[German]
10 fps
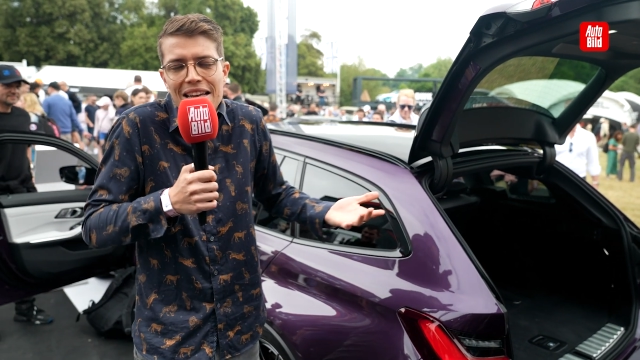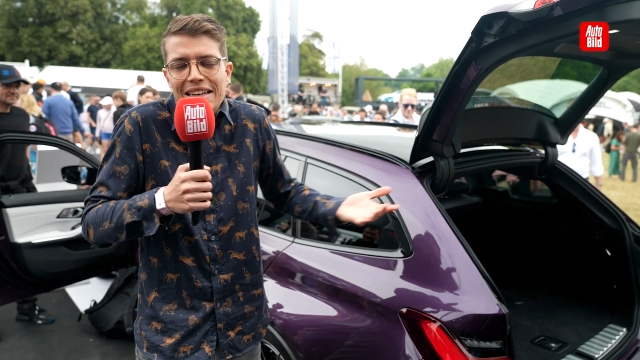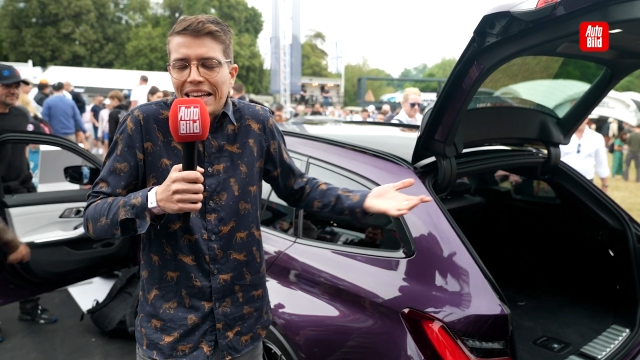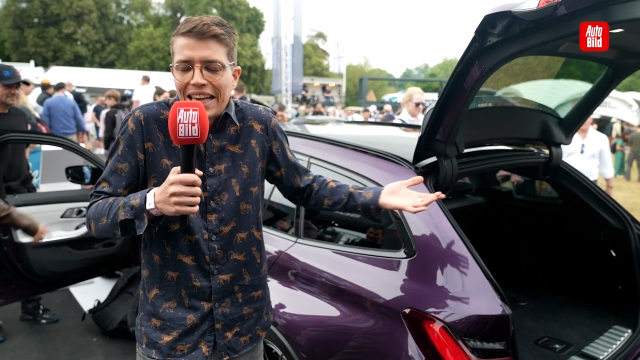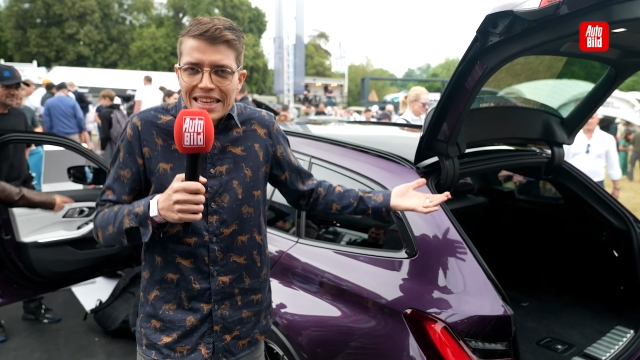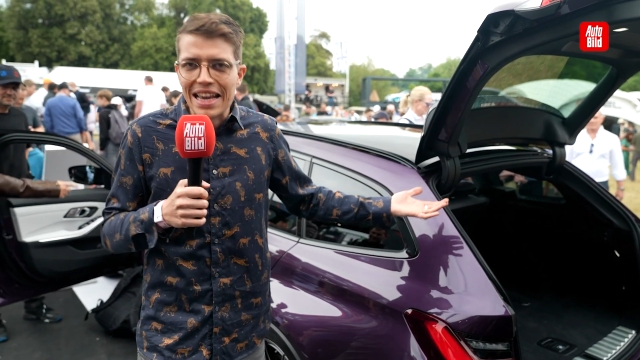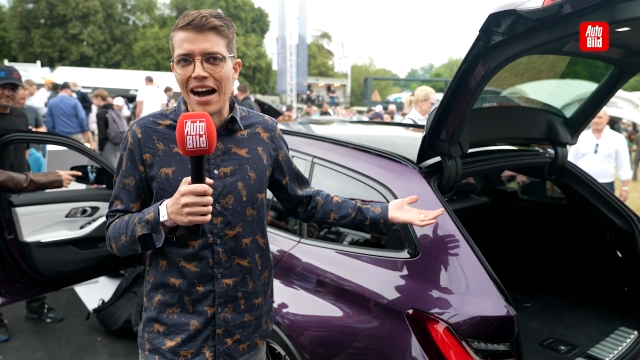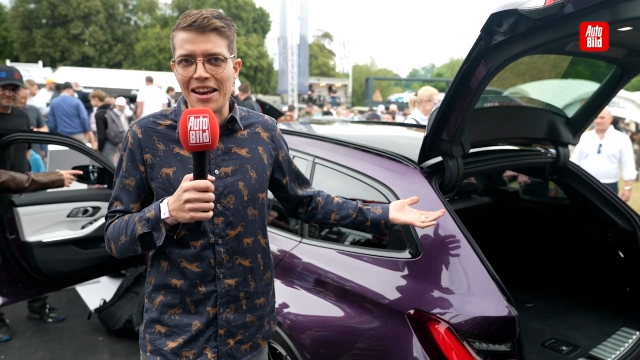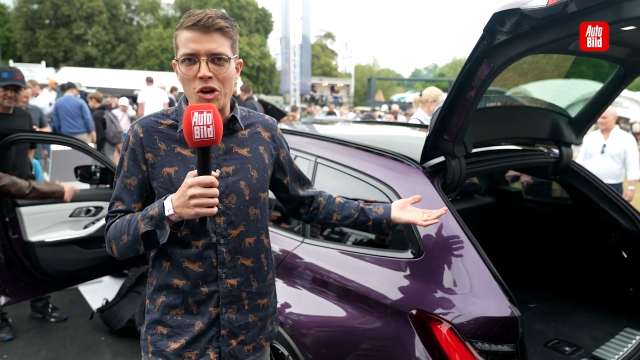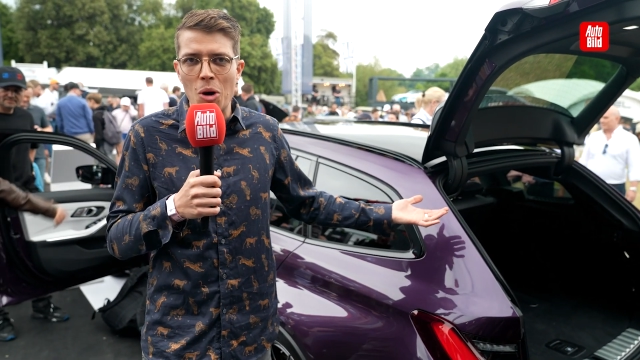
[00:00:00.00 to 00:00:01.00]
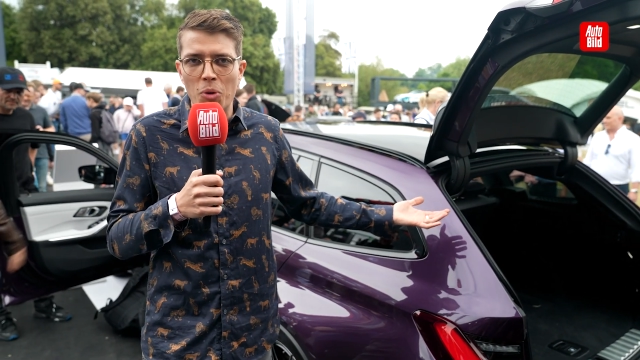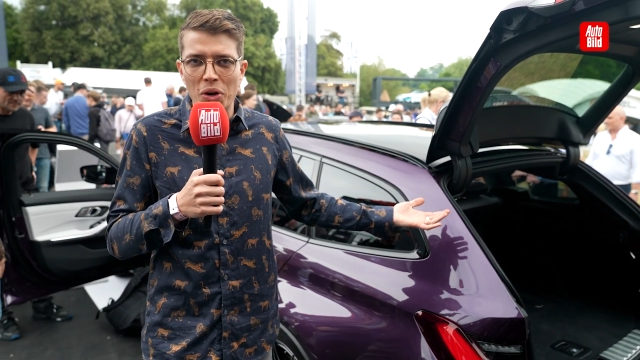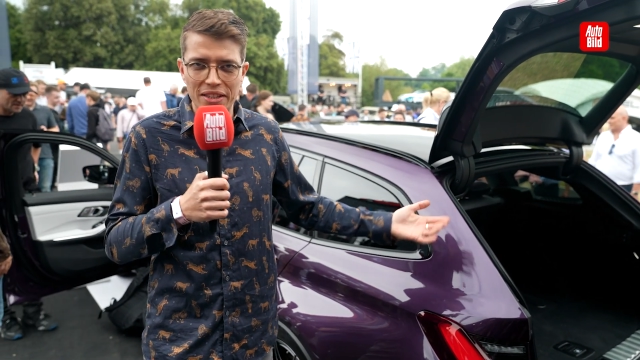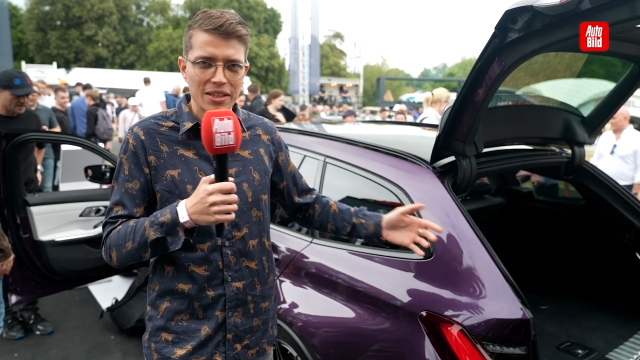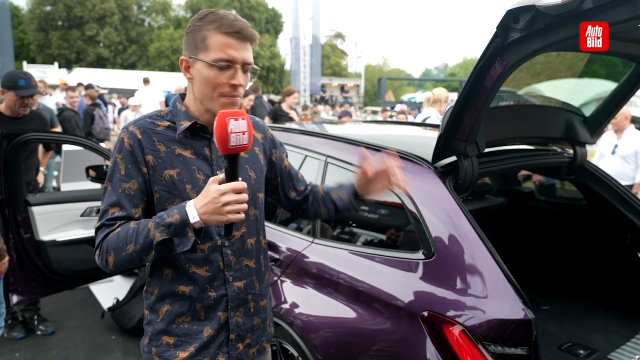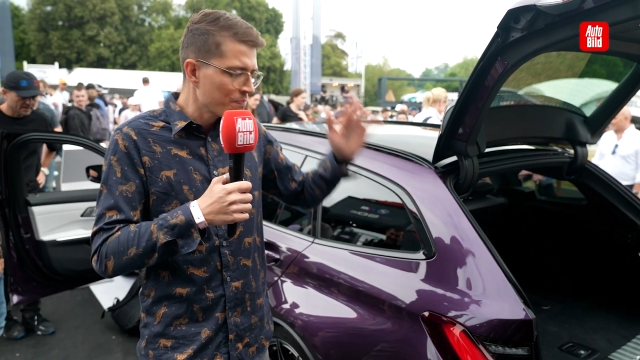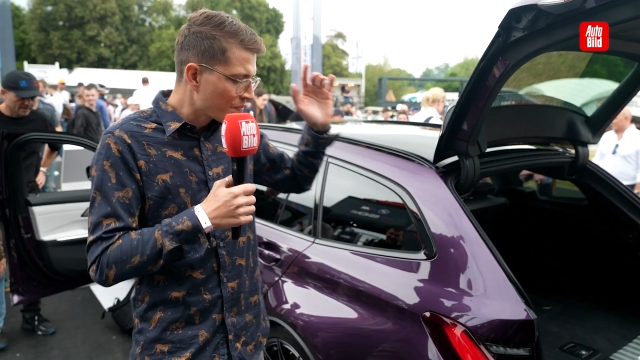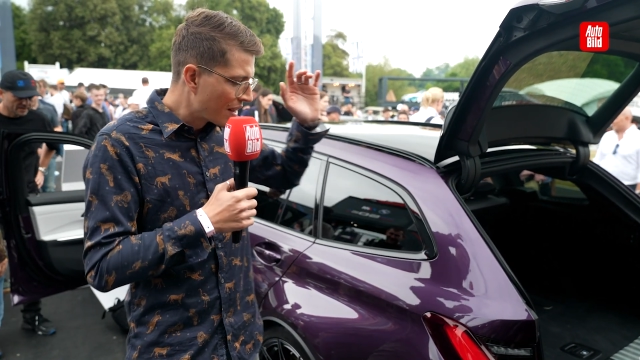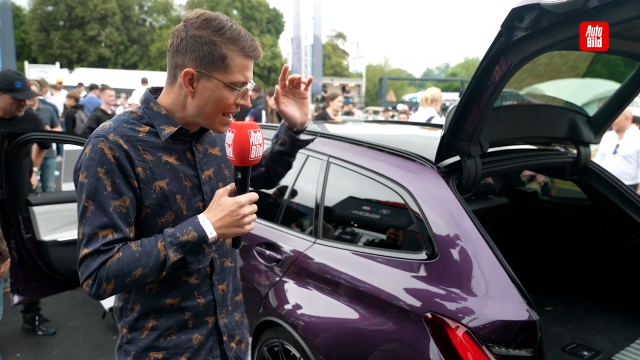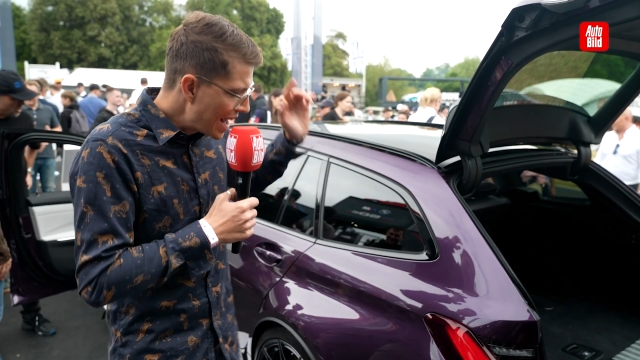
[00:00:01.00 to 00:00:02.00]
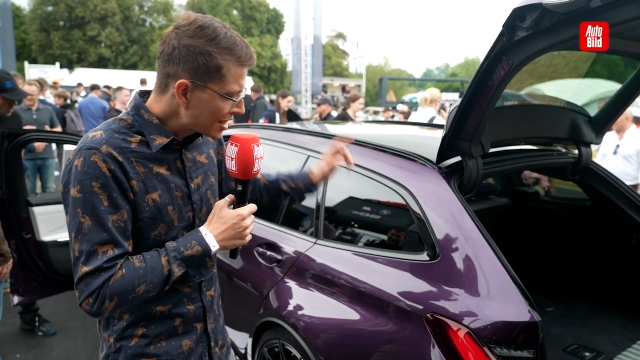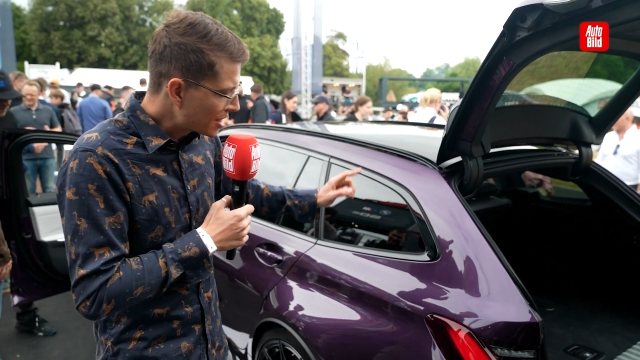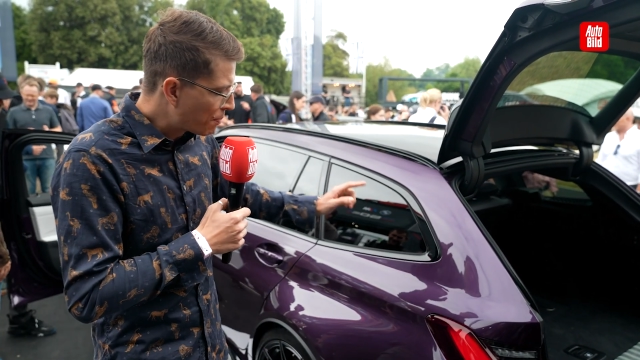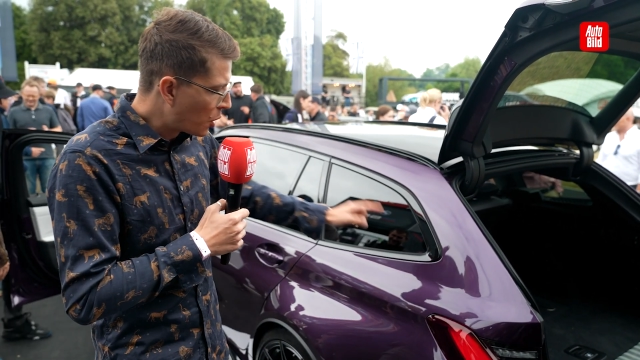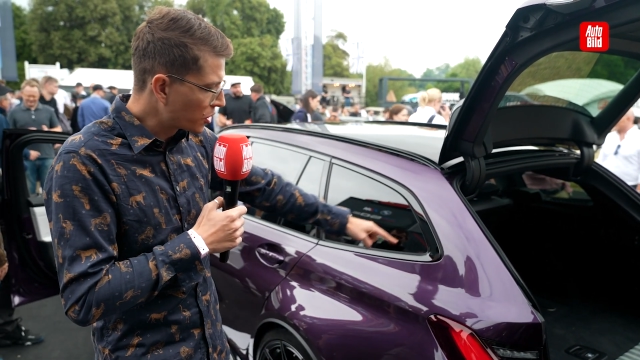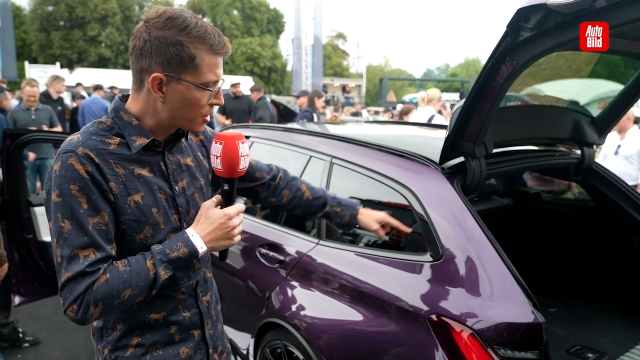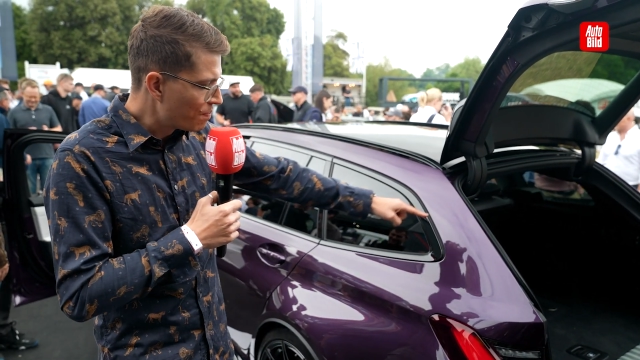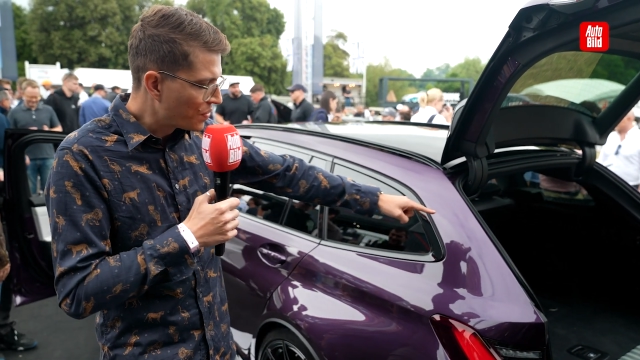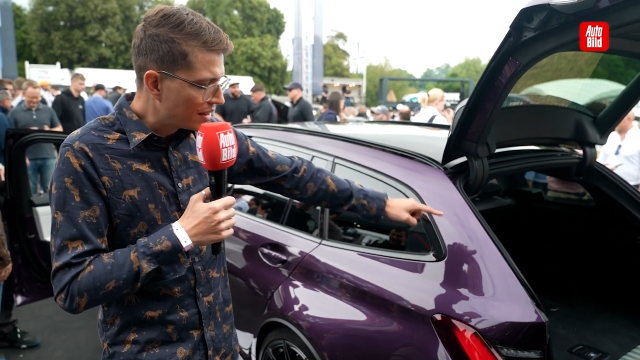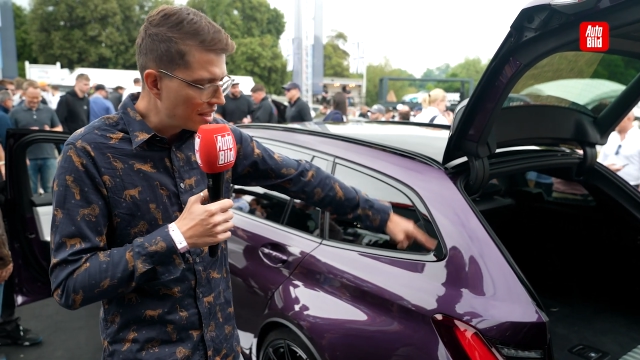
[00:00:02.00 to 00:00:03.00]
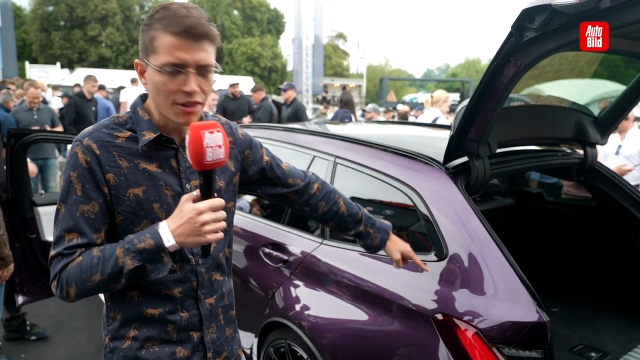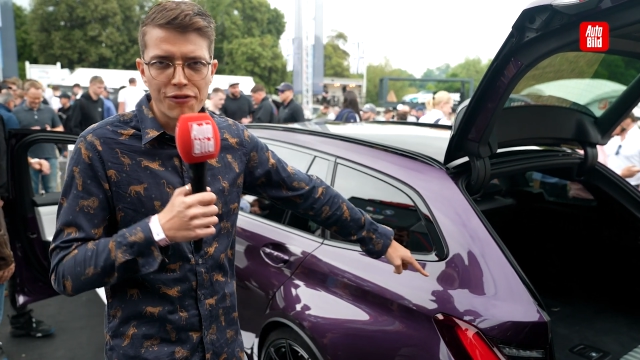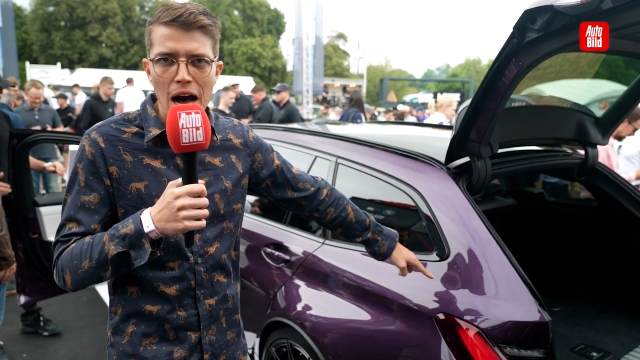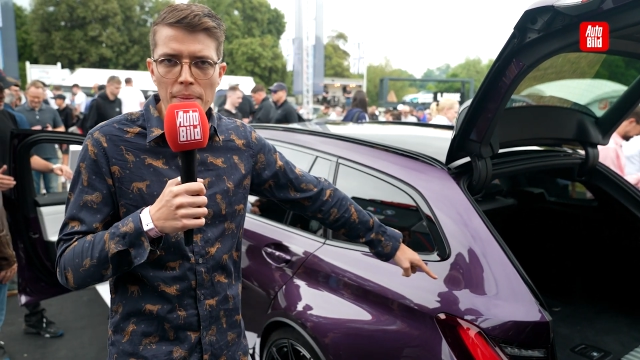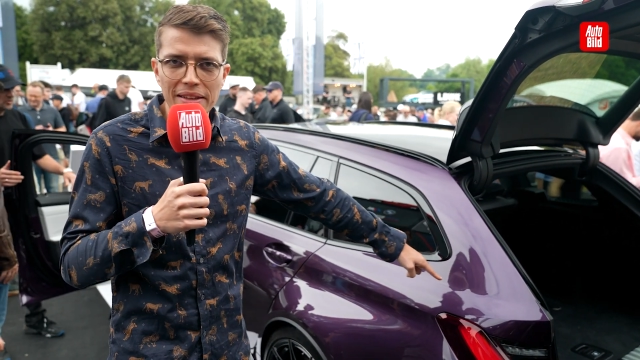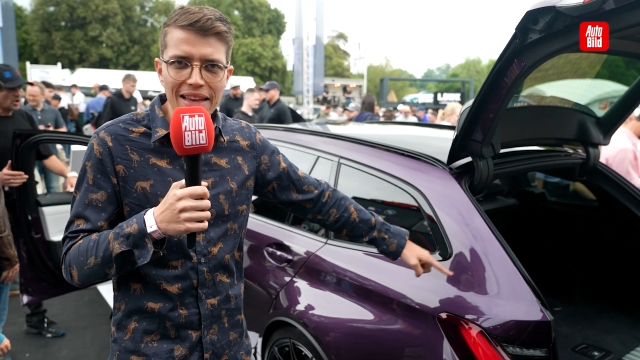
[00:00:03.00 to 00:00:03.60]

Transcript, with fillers: eine geniale Kombo ist. Erster Punkt, diese Farbe.